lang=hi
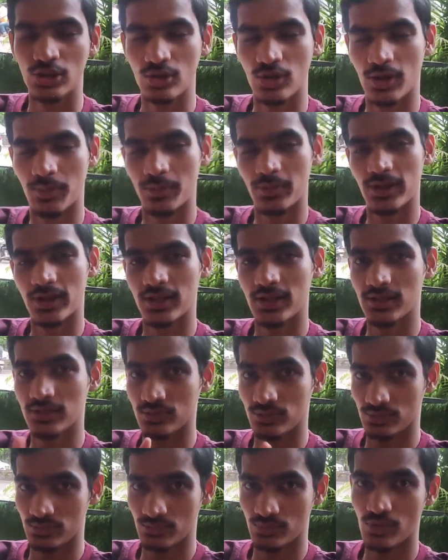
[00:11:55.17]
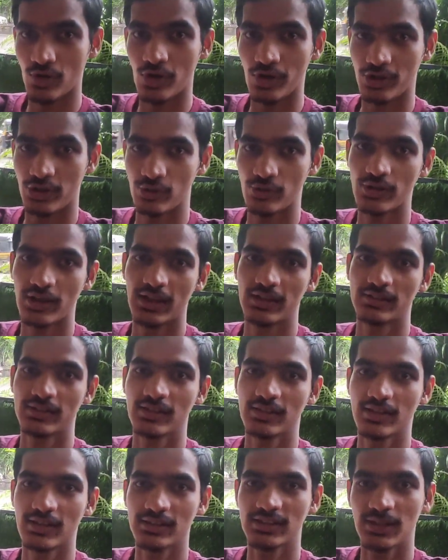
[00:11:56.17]
तो हमने वो ऑर्डर को
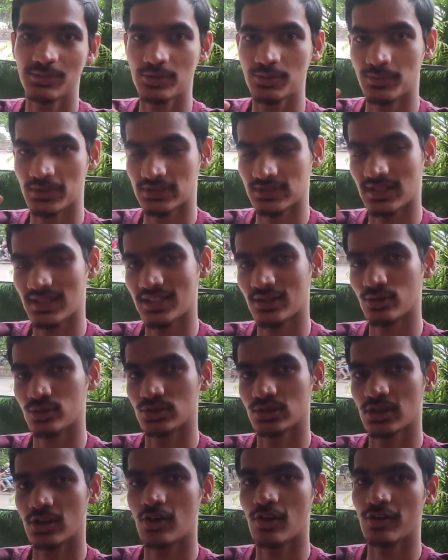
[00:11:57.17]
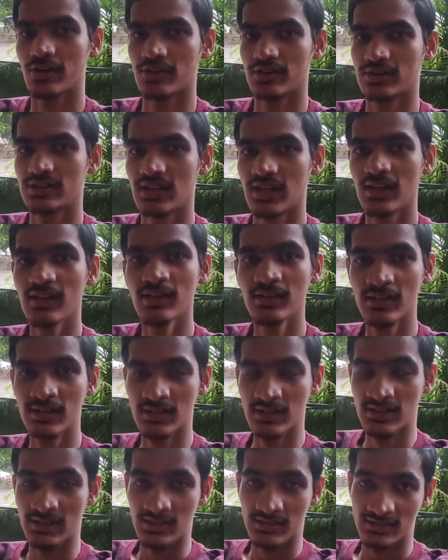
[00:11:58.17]
कैंसिल कर दिया अभी मसाला डोसा का ऑर्डर दिया है